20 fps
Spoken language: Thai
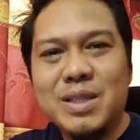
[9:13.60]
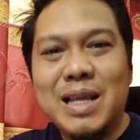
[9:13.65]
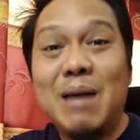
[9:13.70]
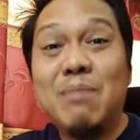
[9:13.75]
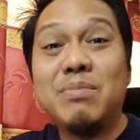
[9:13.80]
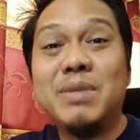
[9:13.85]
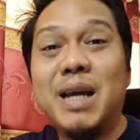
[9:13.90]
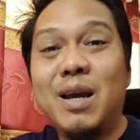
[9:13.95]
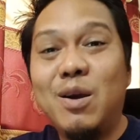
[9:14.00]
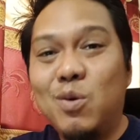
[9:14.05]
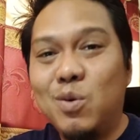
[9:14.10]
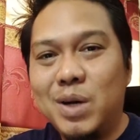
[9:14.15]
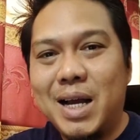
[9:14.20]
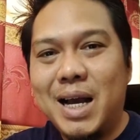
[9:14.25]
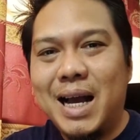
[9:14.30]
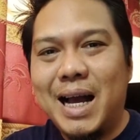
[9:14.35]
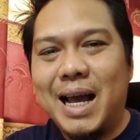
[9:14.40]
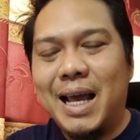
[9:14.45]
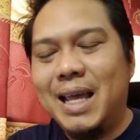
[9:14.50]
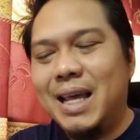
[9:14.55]
ตามใจคน
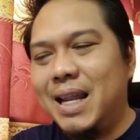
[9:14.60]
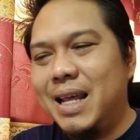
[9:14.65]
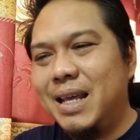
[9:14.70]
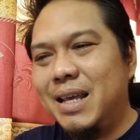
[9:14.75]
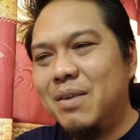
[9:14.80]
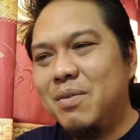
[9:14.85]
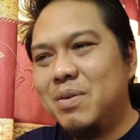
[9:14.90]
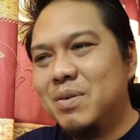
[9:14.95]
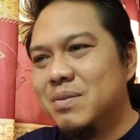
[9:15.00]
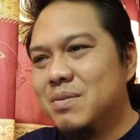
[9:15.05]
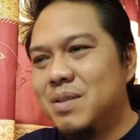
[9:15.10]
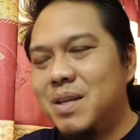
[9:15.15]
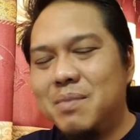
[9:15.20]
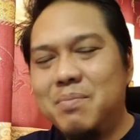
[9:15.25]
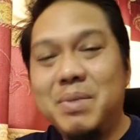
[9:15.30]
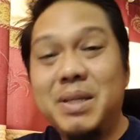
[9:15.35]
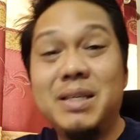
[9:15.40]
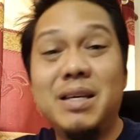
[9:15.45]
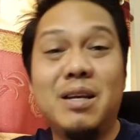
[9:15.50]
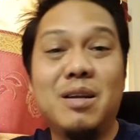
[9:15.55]
ขายอะไรเงี้ยถ้า
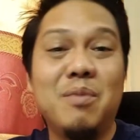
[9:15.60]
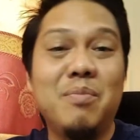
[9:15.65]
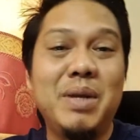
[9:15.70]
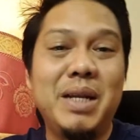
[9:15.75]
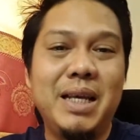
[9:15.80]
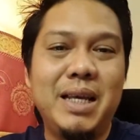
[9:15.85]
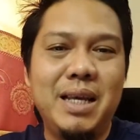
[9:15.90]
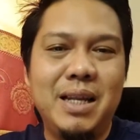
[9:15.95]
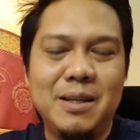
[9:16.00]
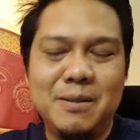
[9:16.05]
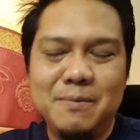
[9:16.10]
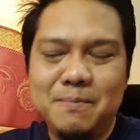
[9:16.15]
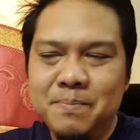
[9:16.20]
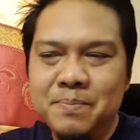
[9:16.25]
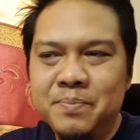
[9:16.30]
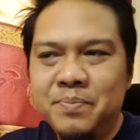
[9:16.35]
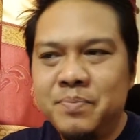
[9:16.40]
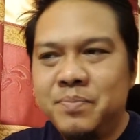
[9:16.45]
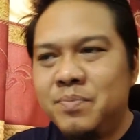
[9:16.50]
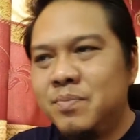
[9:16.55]
ไม่เสร็จก็ไม่ได้กิน
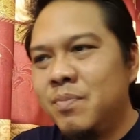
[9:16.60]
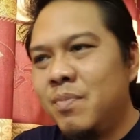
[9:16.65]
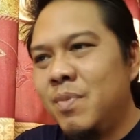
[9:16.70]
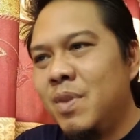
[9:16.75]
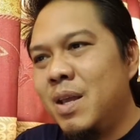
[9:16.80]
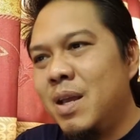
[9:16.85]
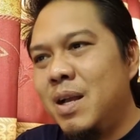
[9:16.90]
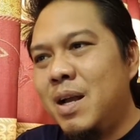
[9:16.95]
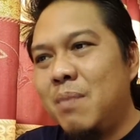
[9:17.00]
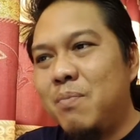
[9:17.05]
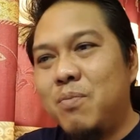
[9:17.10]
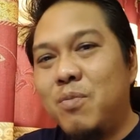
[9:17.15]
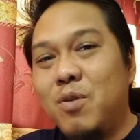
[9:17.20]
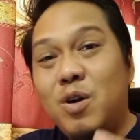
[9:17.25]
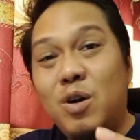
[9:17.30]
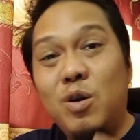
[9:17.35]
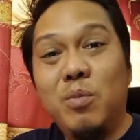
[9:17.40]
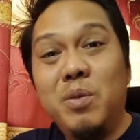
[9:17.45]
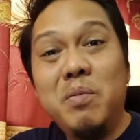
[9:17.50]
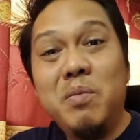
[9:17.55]
กับข
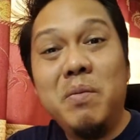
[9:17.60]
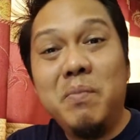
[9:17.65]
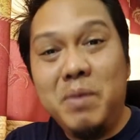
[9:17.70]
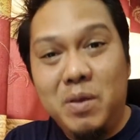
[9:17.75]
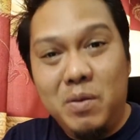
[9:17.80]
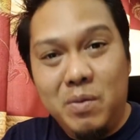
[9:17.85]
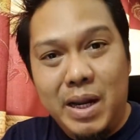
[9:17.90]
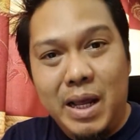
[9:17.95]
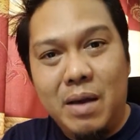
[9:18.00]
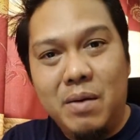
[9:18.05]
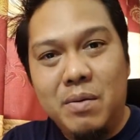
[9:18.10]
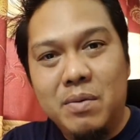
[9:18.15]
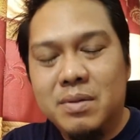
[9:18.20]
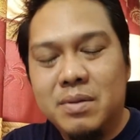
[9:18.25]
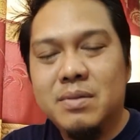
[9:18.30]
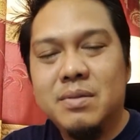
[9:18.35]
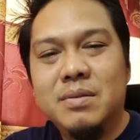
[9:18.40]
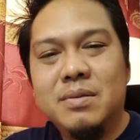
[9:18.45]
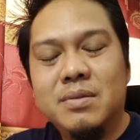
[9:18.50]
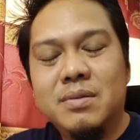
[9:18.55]
นมที่มันมีอยู่แล้ว
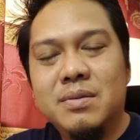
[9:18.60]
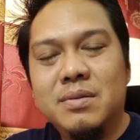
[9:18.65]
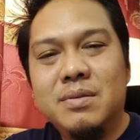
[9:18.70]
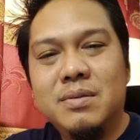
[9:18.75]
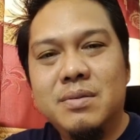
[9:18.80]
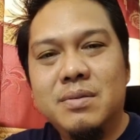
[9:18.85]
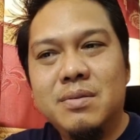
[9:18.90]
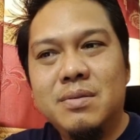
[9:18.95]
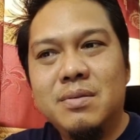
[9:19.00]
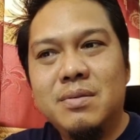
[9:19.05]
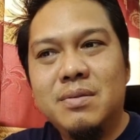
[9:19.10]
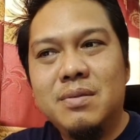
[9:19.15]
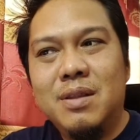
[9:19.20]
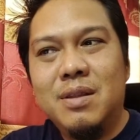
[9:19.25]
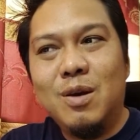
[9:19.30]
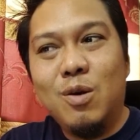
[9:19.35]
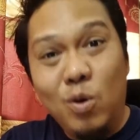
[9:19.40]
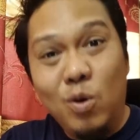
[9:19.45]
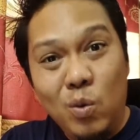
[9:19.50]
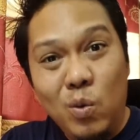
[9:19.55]
แล้
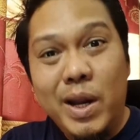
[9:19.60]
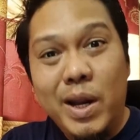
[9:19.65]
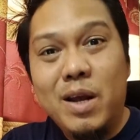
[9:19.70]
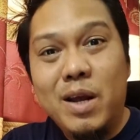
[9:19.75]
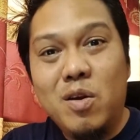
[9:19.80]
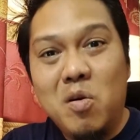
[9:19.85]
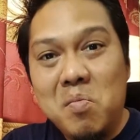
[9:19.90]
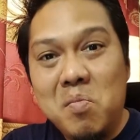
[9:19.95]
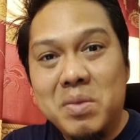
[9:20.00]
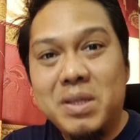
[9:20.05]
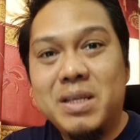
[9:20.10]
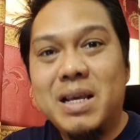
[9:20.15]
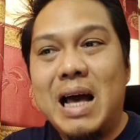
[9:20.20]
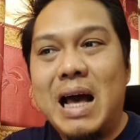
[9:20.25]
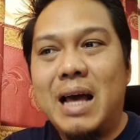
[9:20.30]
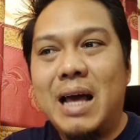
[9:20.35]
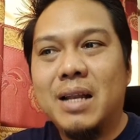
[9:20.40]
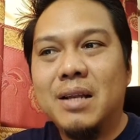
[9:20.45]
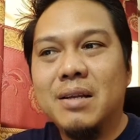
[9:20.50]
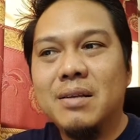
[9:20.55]
วก็รู้แน่นอนว่ามันสะอา
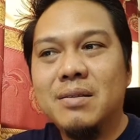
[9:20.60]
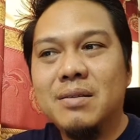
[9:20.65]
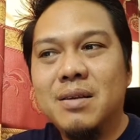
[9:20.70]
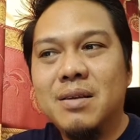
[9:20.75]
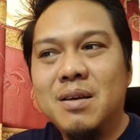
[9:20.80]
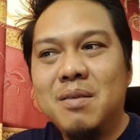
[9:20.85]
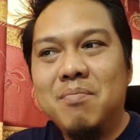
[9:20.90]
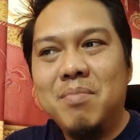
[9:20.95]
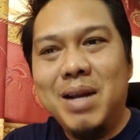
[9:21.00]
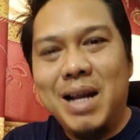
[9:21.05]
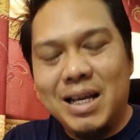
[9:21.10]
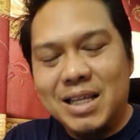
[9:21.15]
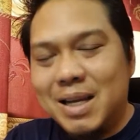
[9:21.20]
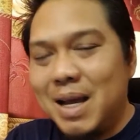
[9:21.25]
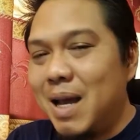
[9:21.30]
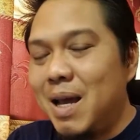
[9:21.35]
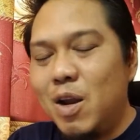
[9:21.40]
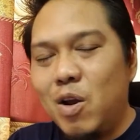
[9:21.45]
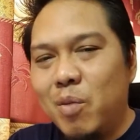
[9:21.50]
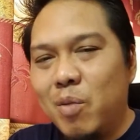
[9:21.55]
ดมันอาจจะ
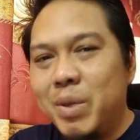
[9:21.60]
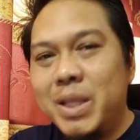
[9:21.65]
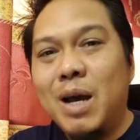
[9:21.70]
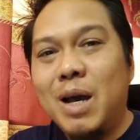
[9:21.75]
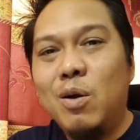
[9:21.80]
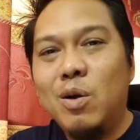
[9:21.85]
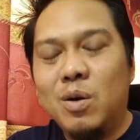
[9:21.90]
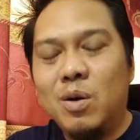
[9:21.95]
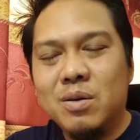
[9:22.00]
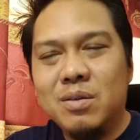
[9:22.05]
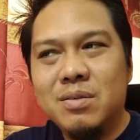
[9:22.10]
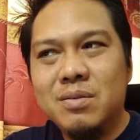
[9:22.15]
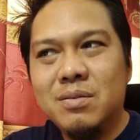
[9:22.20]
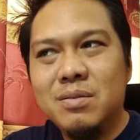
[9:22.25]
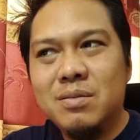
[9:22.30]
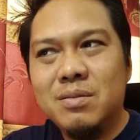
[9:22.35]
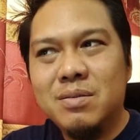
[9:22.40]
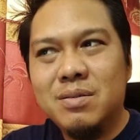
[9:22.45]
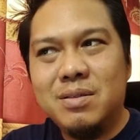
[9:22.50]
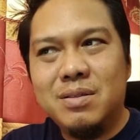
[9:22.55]
อร่อยไม่เท่าหรอก
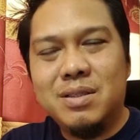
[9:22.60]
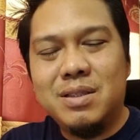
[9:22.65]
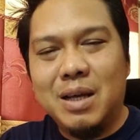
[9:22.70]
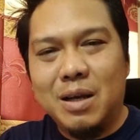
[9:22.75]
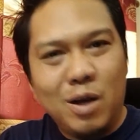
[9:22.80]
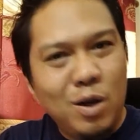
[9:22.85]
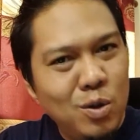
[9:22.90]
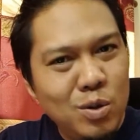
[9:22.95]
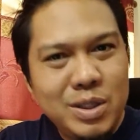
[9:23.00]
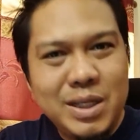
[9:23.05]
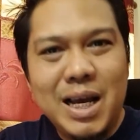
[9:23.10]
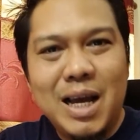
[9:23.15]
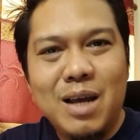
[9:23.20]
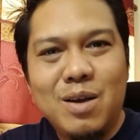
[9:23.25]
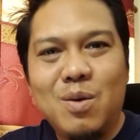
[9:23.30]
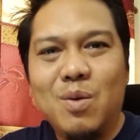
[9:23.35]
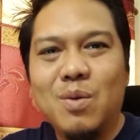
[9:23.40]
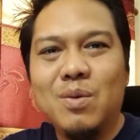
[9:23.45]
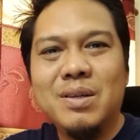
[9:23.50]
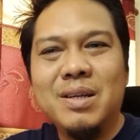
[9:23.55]
แต่ก็รสชาติข
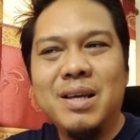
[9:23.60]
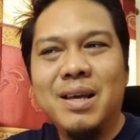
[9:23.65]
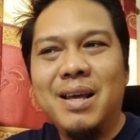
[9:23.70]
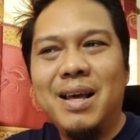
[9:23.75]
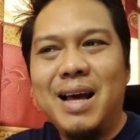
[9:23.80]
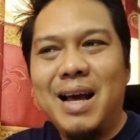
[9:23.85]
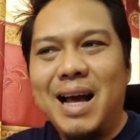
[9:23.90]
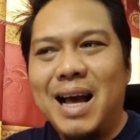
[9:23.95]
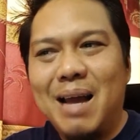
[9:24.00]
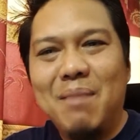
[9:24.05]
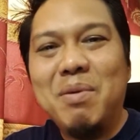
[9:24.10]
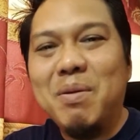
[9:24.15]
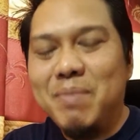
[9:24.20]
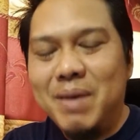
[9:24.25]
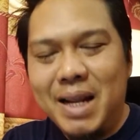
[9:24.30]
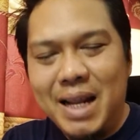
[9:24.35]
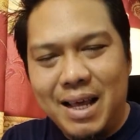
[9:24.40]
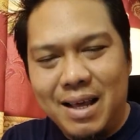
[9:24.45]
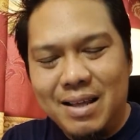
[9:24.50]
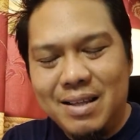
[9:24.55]
องอาหารแบบนี้
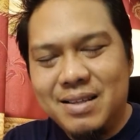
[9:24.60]
แหละ